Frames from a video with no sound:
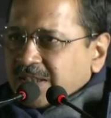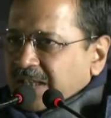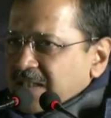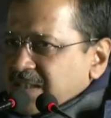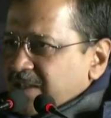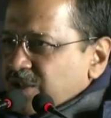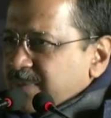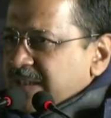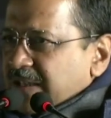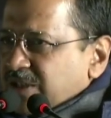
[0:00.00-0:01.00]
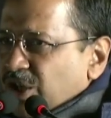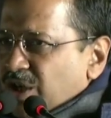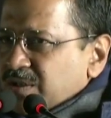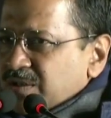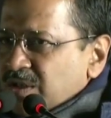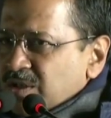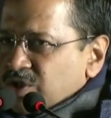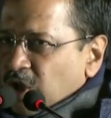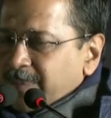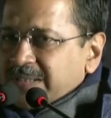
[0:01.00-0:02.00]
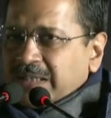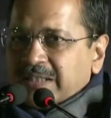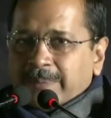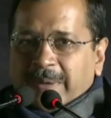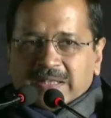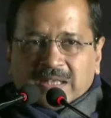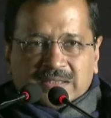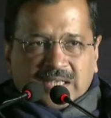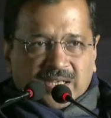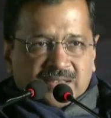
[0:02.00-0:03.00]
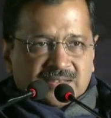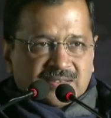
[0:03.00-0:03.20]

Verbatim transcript: राजधानियों में जाते हो 24 घंटे पानी आता है